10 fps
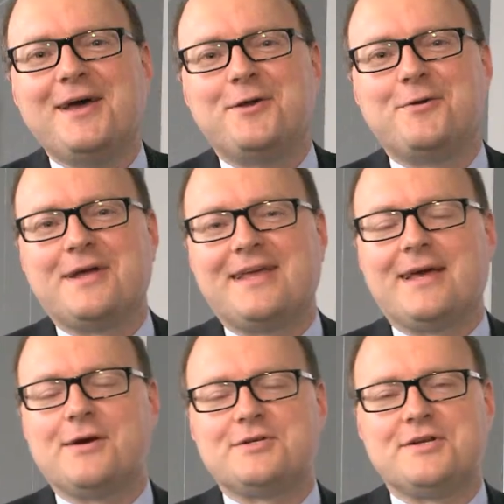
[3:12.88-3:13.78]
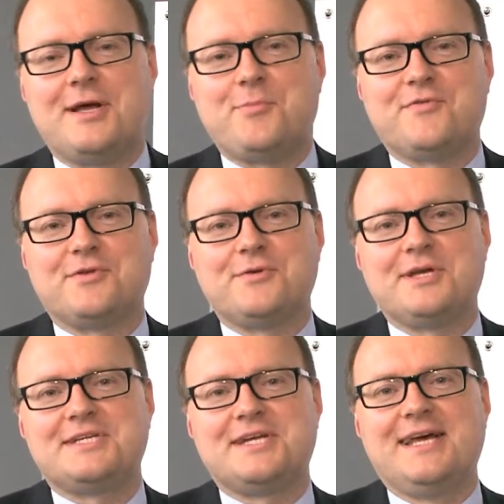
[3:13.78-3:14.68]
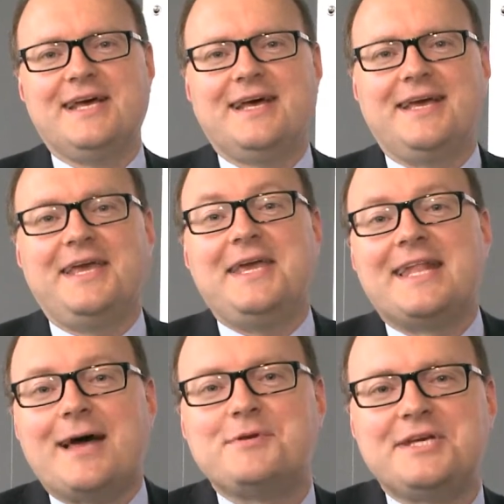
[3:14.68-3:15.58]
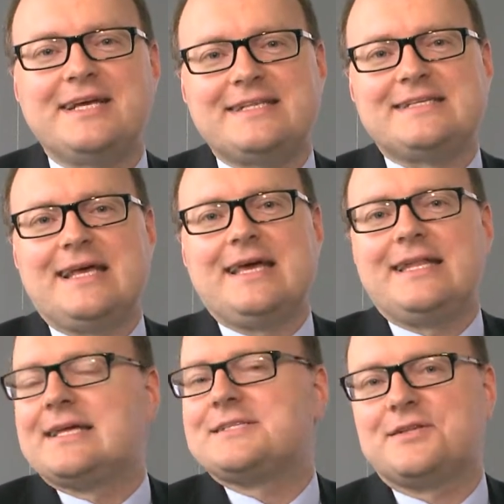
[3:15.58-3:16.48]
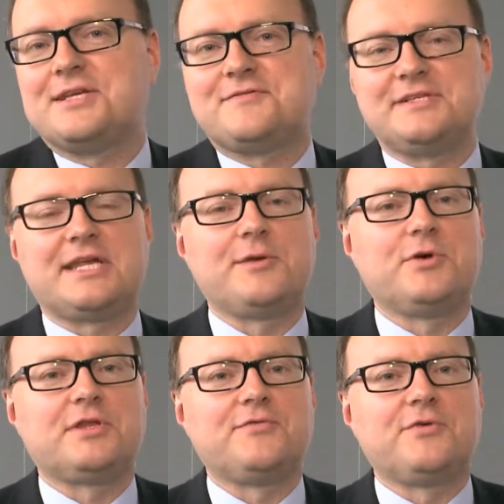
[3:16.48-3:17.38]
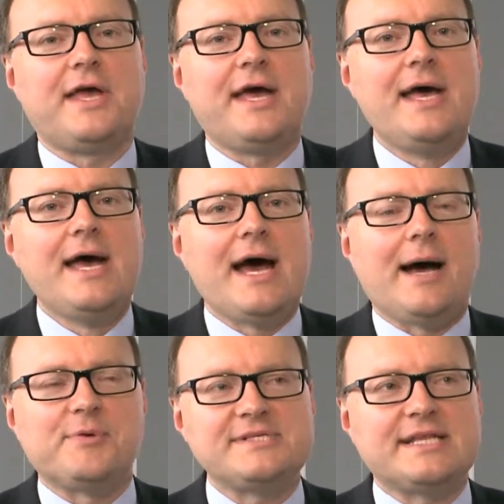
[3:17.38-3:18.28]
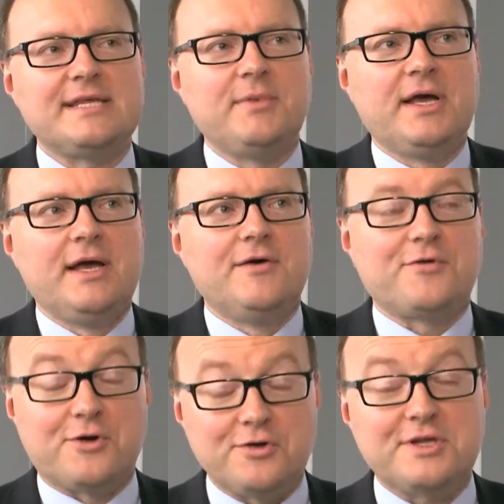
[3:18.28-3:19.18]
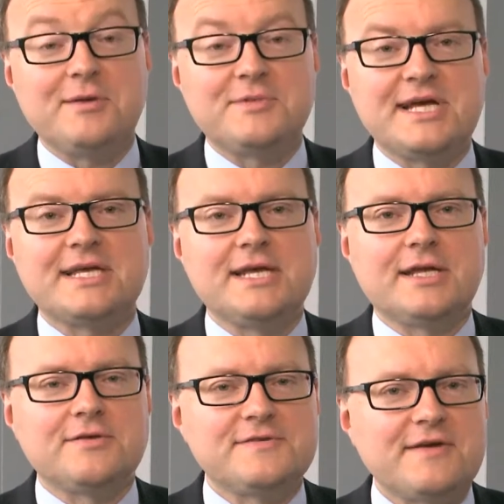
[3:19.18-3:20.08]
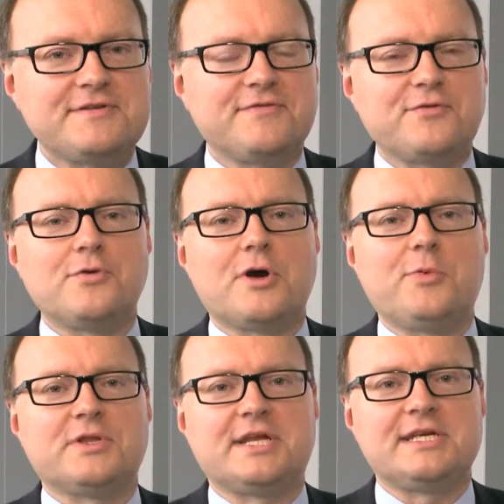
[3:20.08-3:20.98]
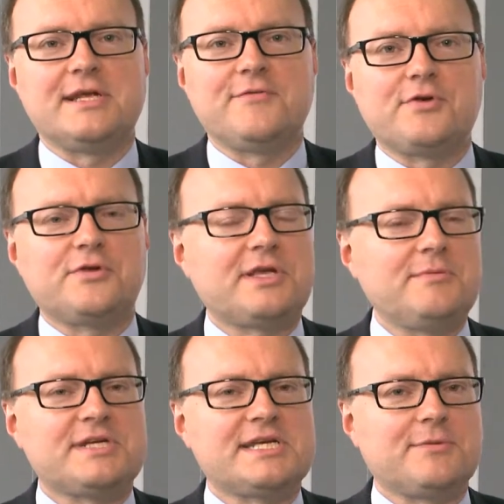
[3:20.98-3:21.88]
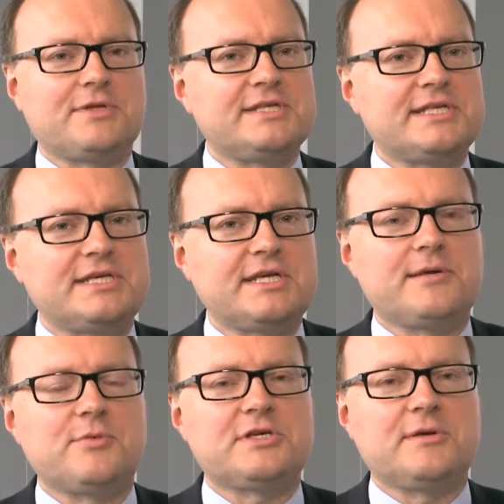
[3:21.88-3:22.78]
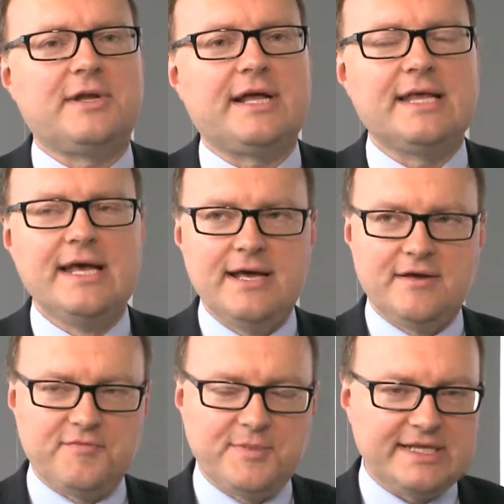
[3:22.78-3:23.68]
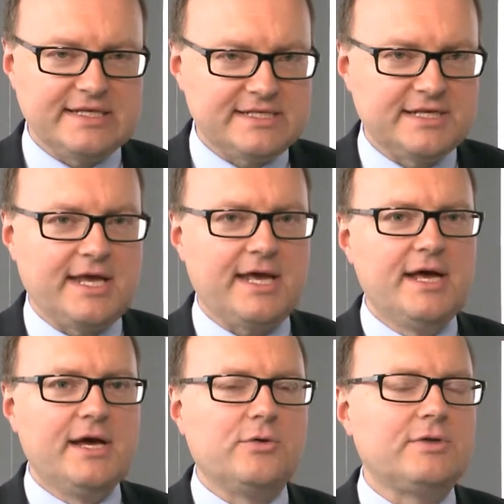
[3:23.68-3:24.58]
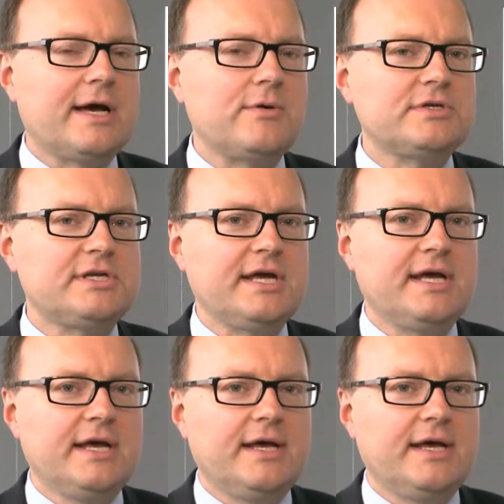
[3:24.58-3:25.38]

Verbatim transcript: Jurek jego żona, powoduje, że i, i nam się chce, i nas to też wszystkich motywuje, a poza tym w krótkim czasie, ja to zawsze w kółko podkreślam, w krótkim czasie, bo to jest te 7-8 lat w medycynie, udało się e,